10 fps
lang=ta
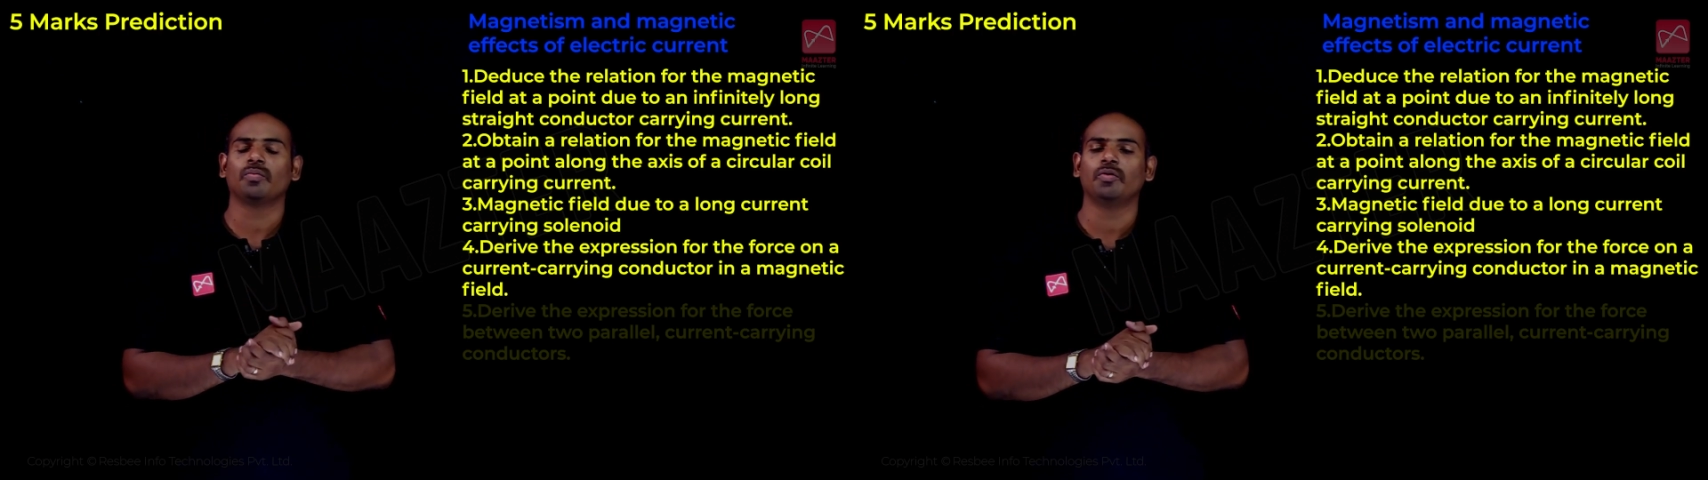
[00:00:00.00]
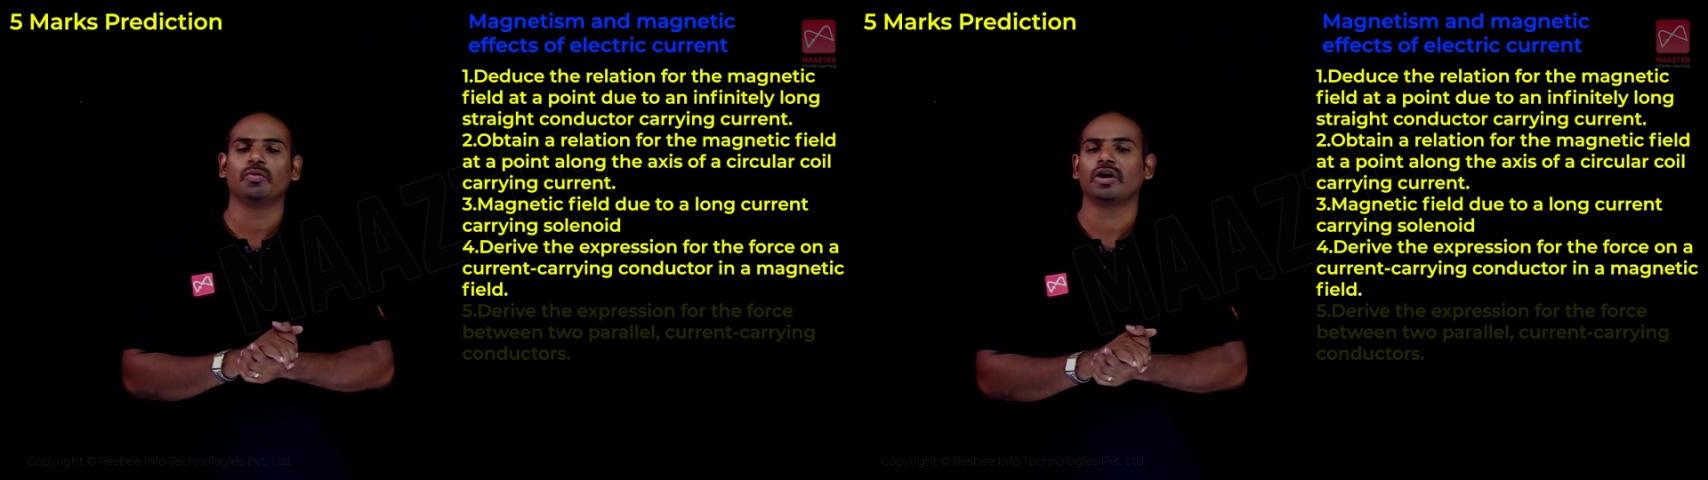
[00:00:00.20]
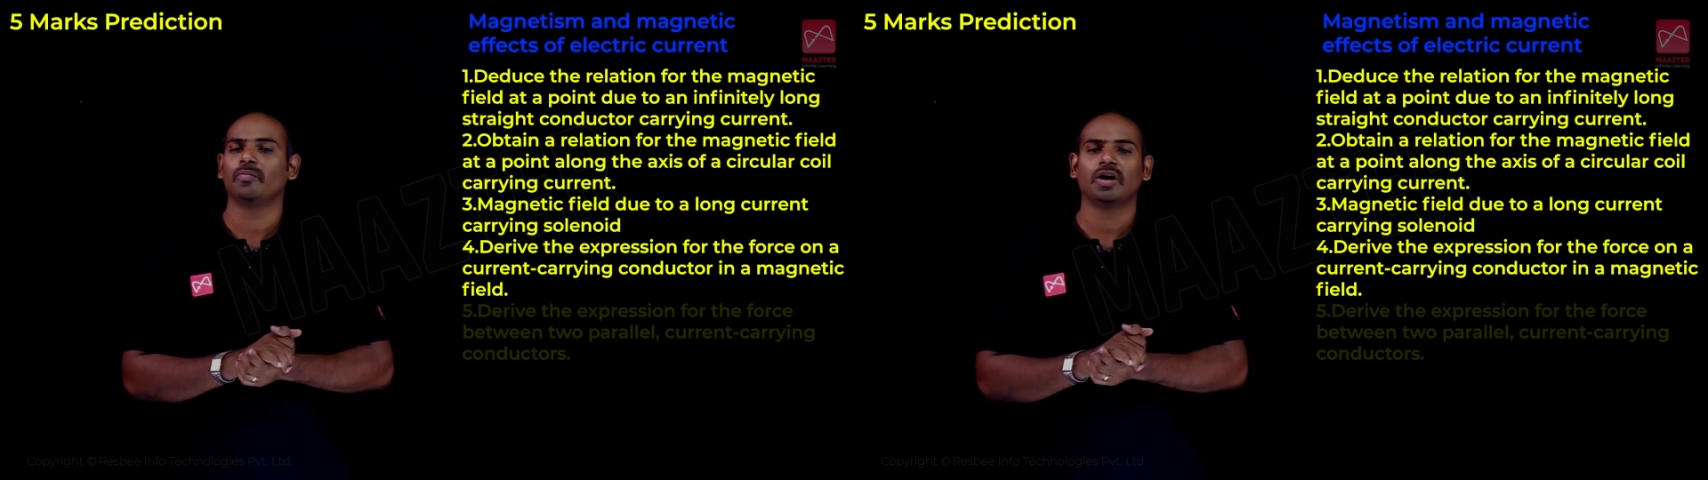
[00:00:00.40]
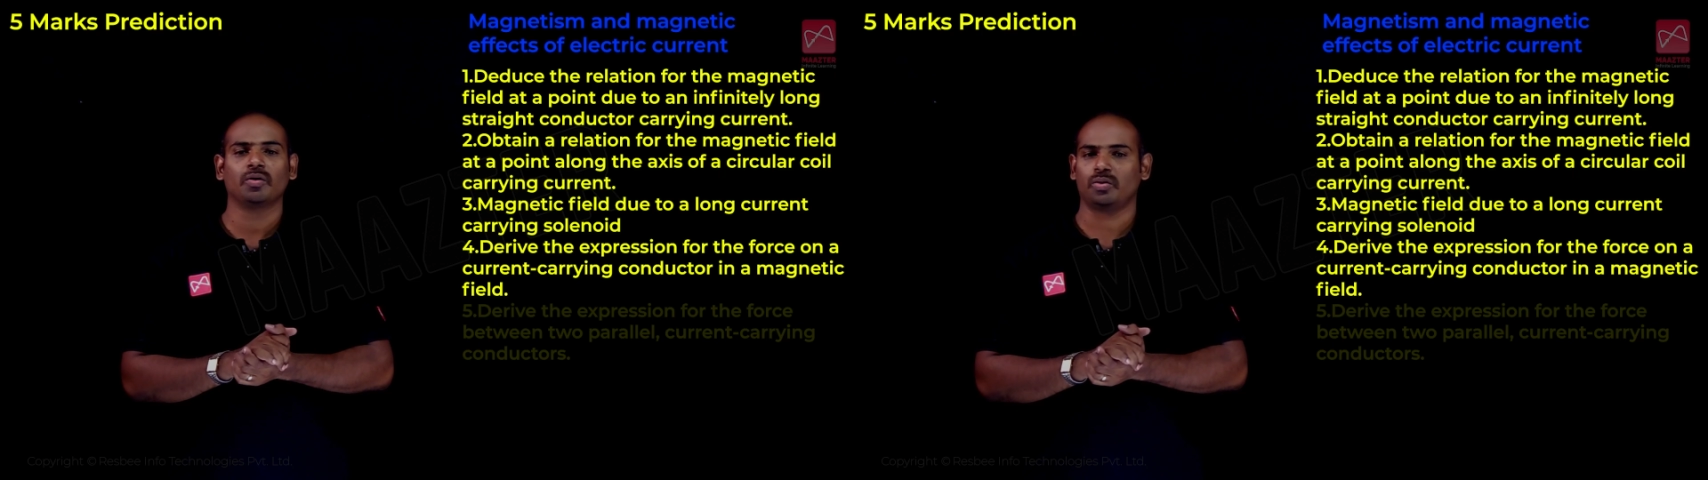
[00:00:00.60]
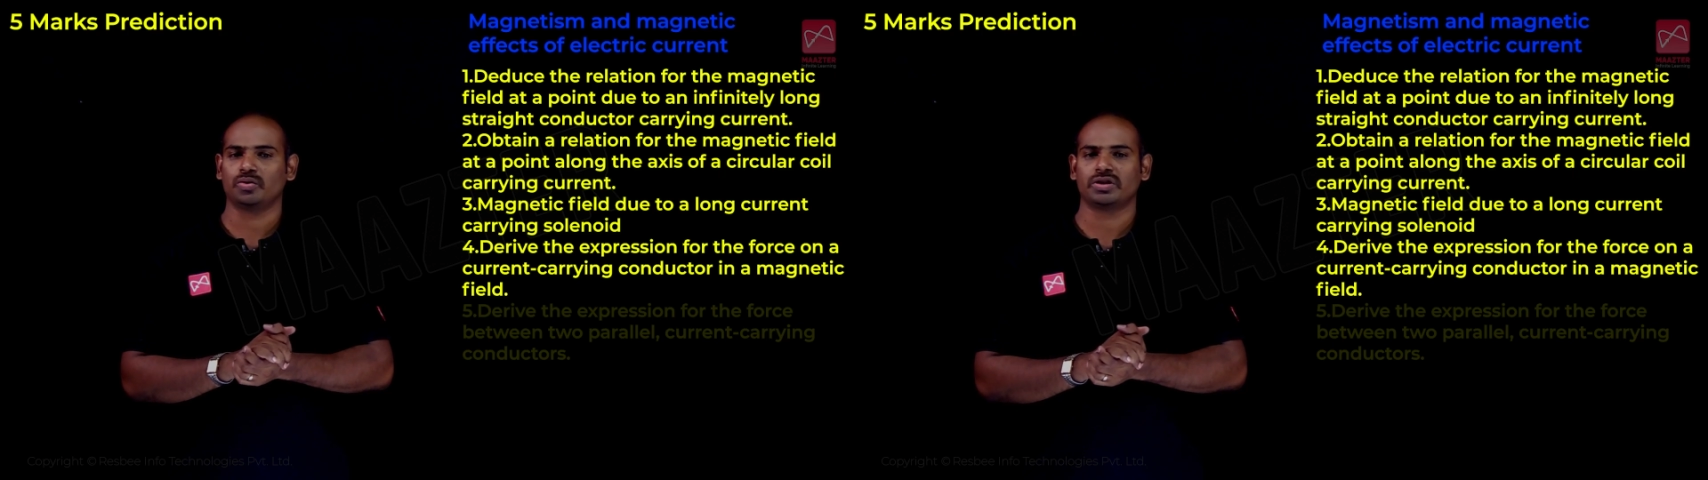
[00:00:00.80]
ரொம்ப முக்கியமான
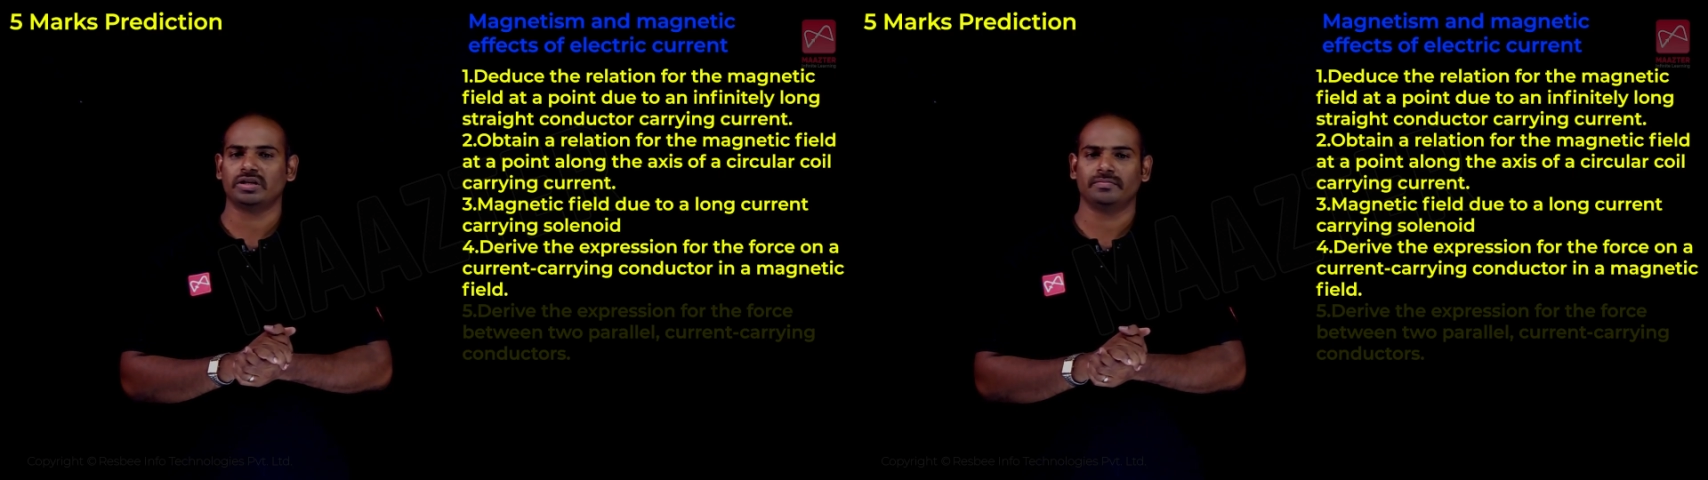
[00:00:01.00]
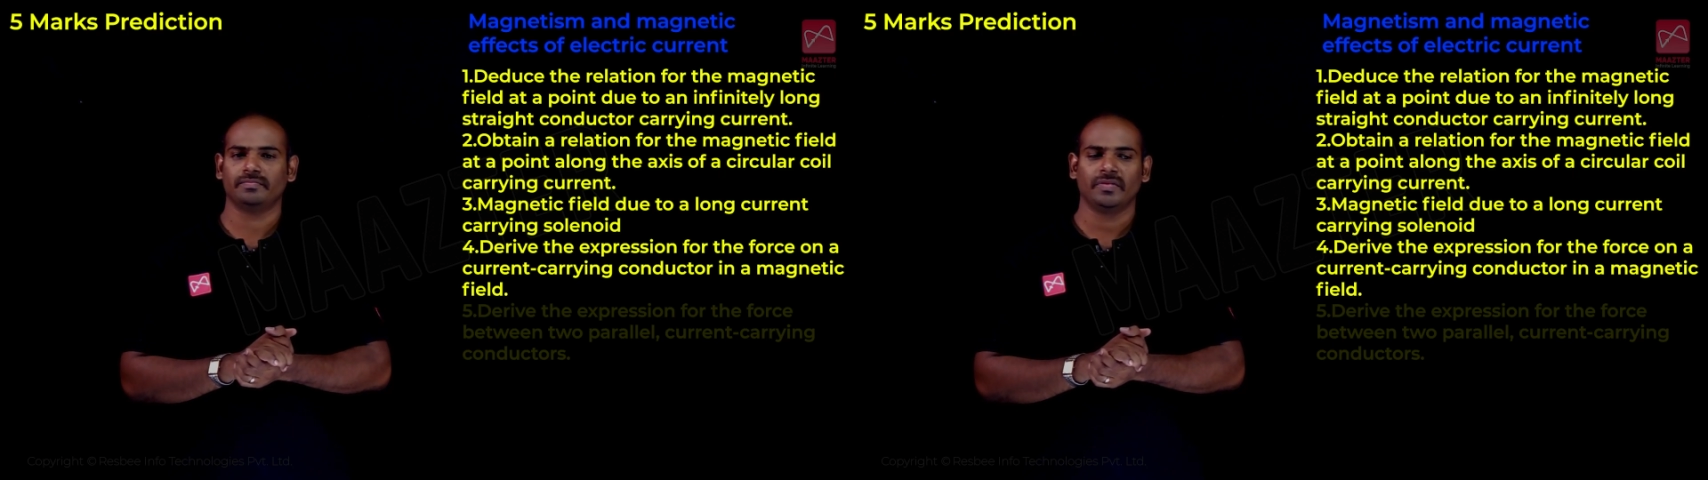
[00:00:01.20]
ஒரு கொஸ்டின்